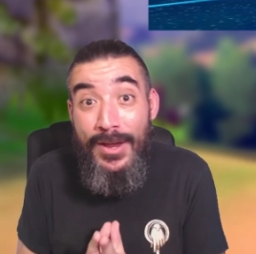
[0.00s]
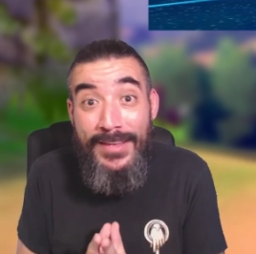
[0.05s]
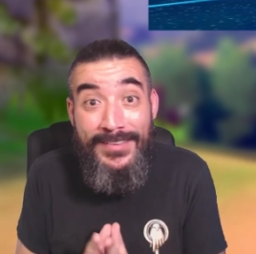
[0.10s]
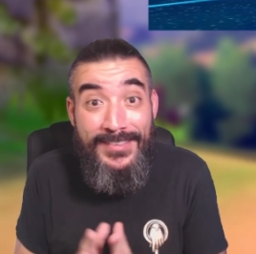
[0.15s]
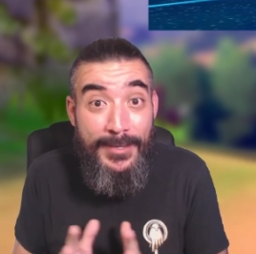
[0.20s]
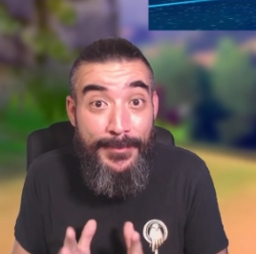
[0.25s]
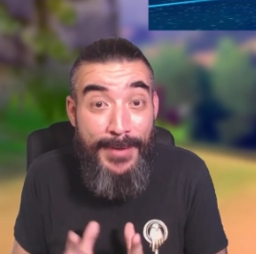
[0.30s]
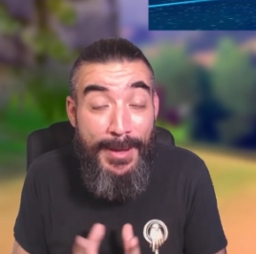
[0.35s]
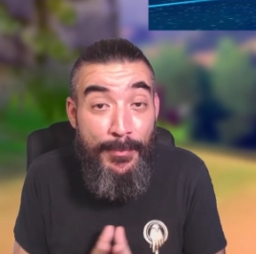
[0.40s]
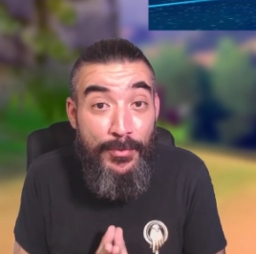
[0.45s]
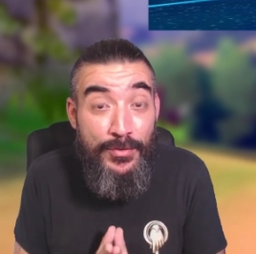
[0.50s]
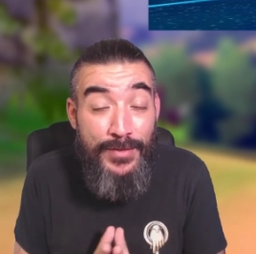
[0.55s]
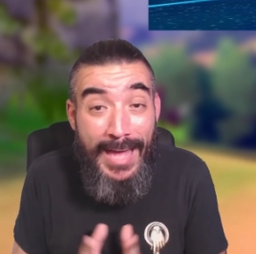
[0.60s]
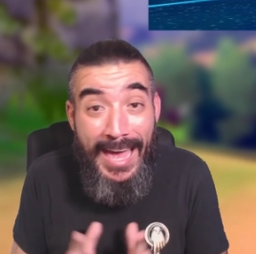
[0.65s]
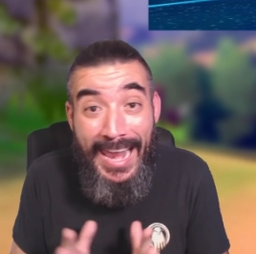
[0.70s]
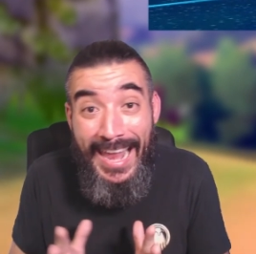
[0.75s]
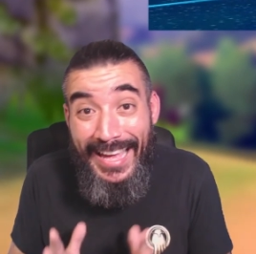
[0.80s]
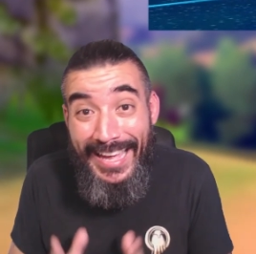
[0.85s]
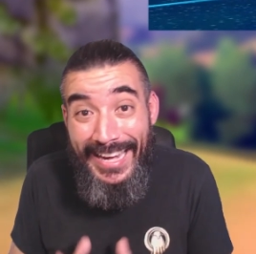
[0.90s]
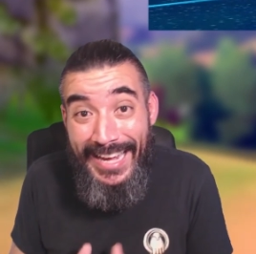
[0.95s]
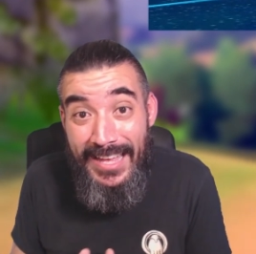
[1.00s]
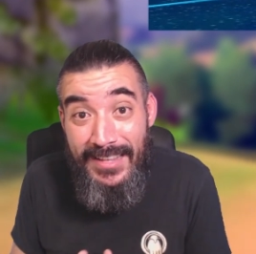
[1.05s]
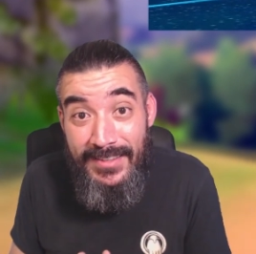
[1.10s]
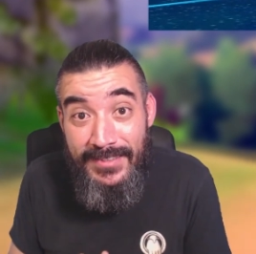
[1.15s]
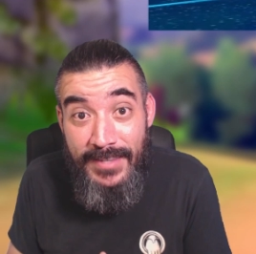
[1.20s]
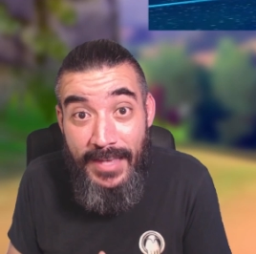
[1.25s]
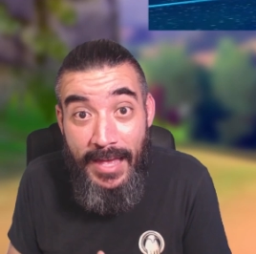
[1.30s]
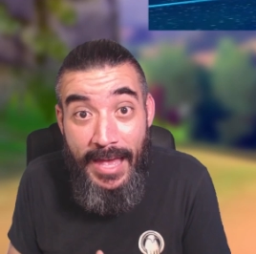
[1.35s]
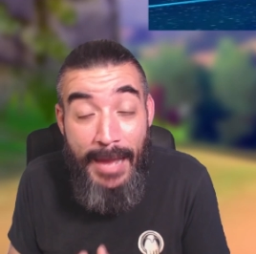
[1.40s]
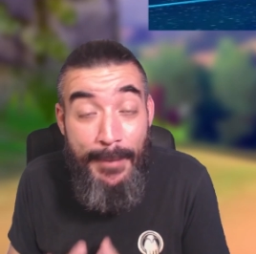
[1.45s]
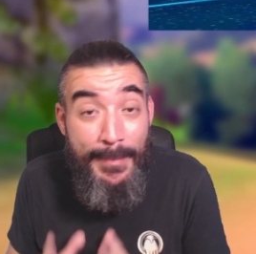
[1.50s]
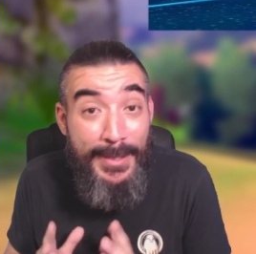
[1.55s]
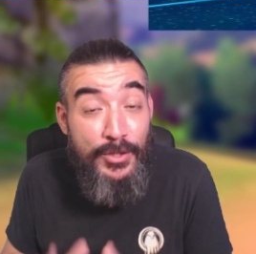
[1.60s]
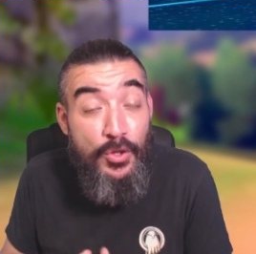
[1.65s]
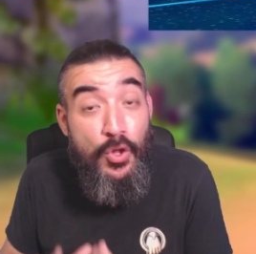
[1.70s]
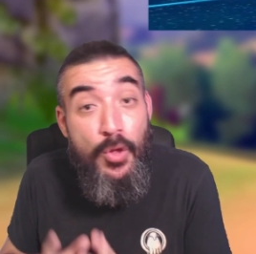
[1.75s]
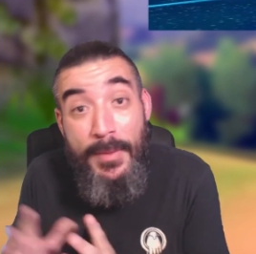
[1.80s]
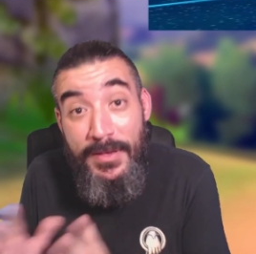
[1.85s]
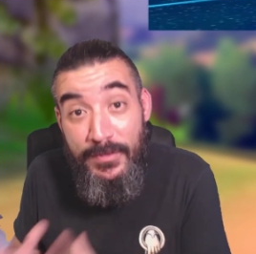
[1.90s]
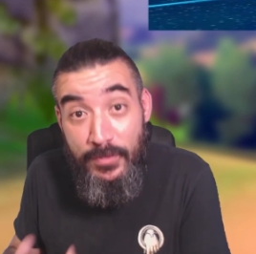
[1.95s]
si vamos a la crianza, al método
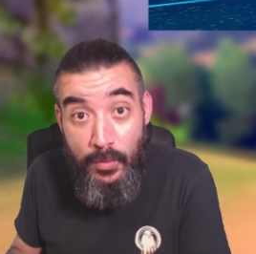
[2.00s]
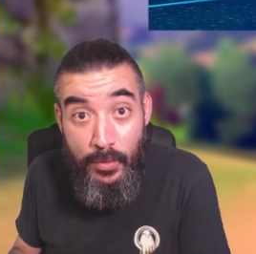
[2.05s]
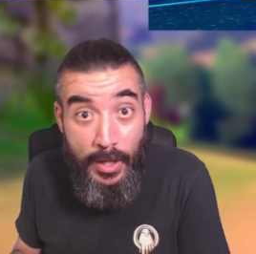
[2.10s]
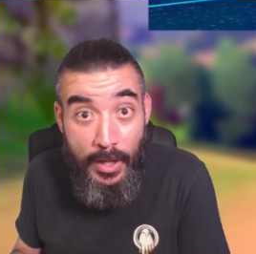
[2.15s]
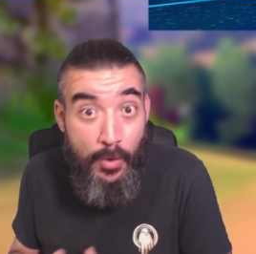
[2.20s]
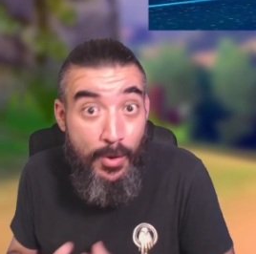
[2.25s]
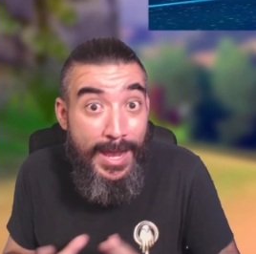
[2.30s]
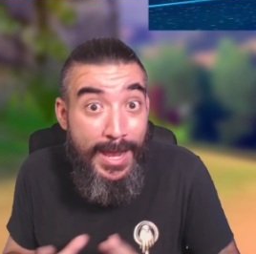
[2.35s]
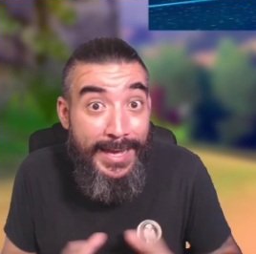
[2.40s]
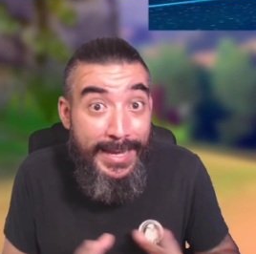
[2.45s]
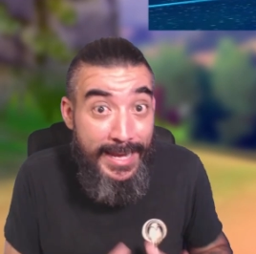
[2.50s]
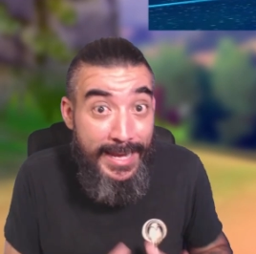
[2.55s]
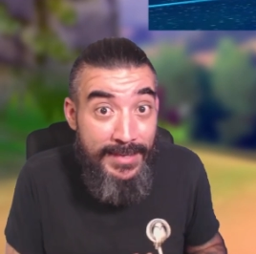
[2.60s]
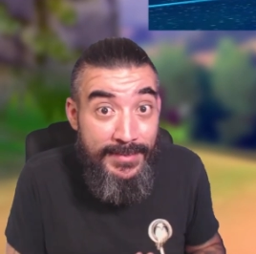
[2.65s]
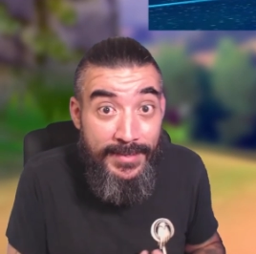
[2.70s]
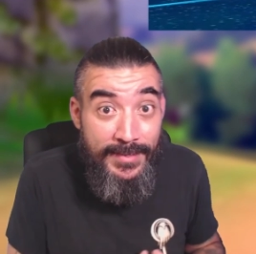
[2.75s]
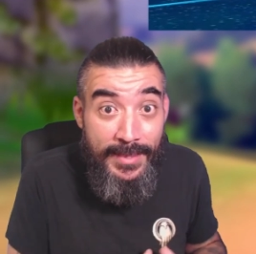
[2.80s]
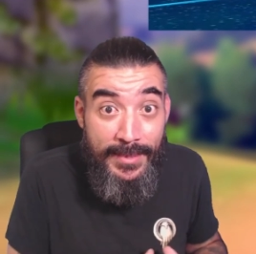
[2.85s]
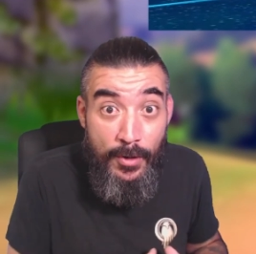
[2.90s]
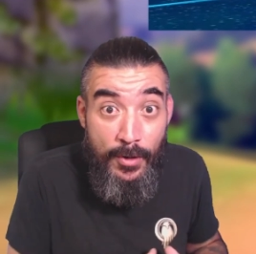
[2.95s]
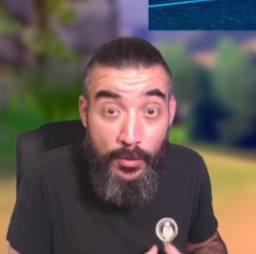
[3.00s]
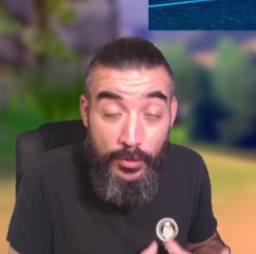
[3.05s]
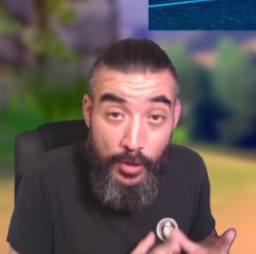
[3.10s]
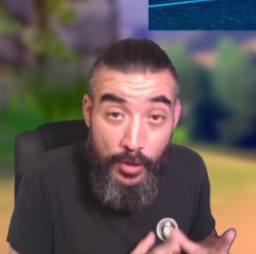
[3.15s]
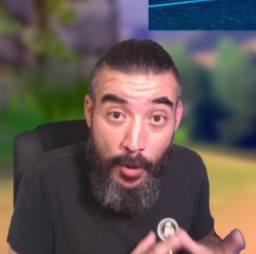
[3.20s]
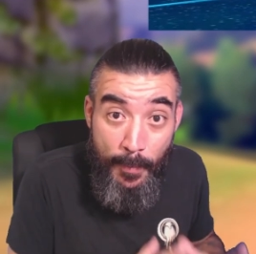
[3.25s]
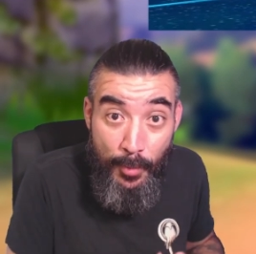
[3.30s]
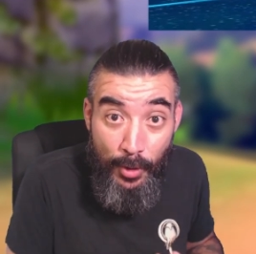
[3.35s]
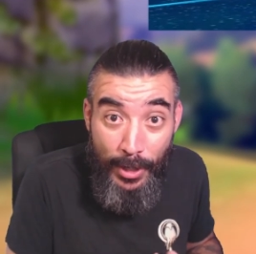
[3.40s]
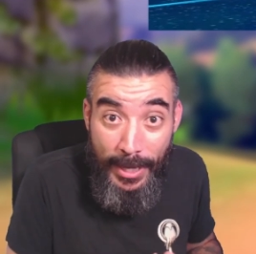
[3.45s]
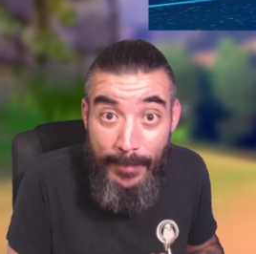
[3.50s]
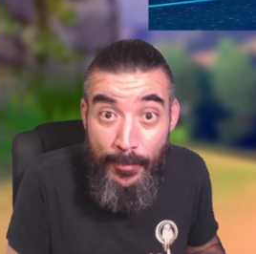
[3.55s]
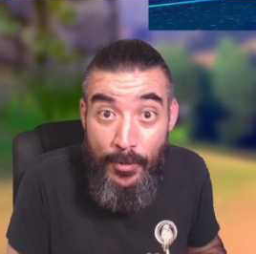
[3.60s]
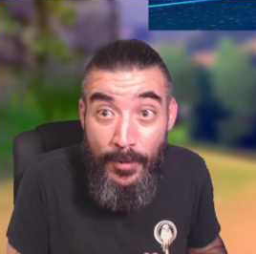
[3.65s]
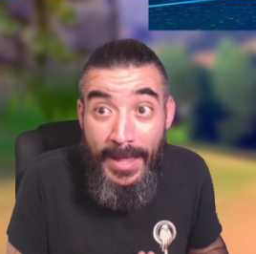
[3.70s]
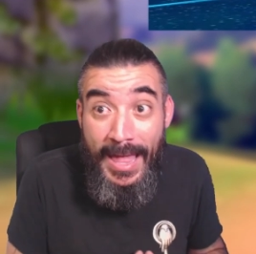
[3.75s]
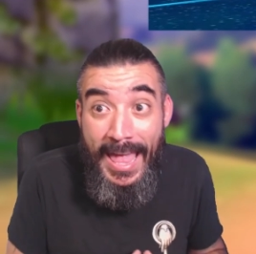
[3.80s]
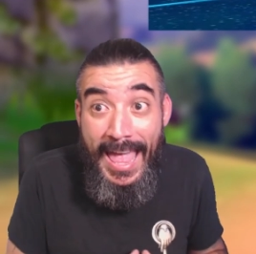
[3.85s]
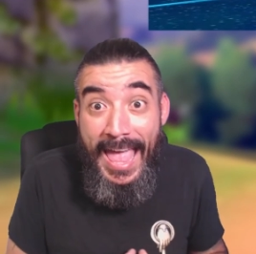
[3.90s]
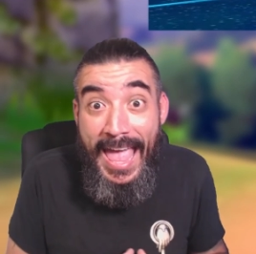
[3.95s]
Masuda, con la crianza de los Pokémon,
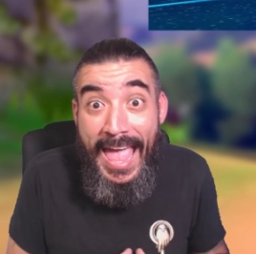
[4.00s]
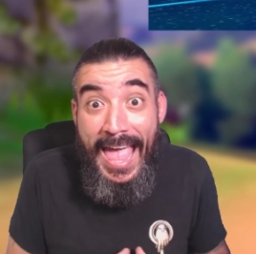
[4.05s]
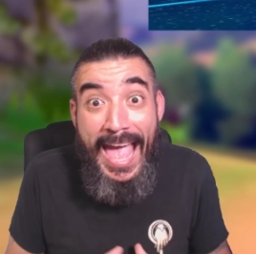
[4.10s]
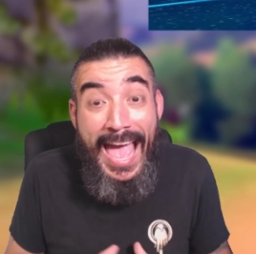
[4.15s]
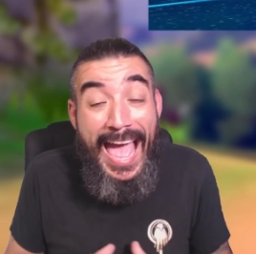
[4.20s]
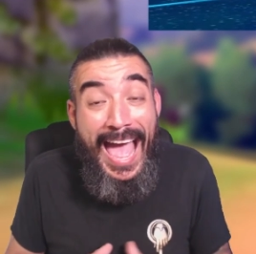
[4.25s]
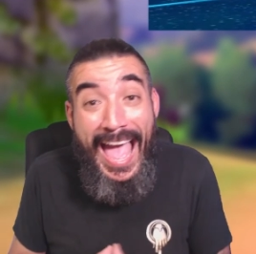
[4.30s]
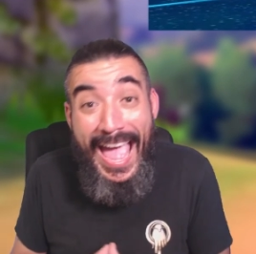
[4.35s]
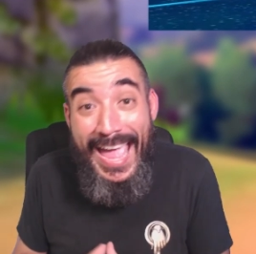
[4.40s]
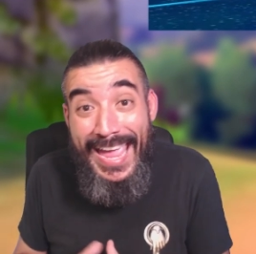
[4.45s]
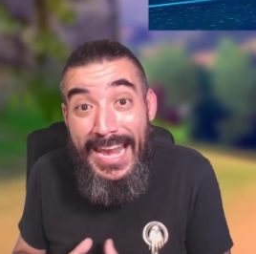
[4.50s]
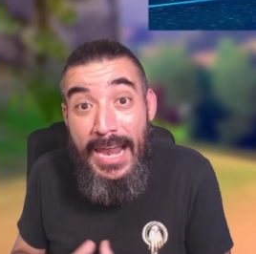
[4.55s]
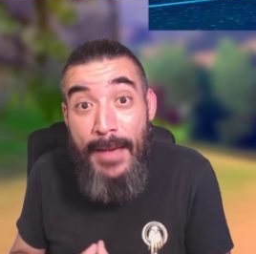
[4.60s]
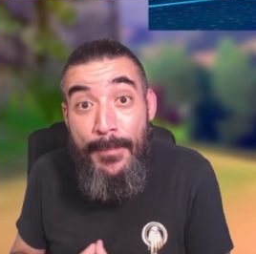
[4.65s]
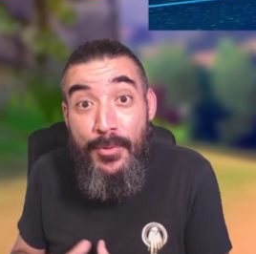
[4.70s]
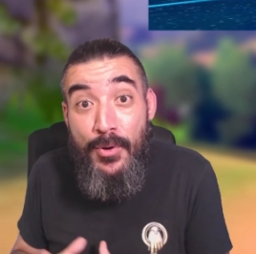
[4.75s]
ahí la,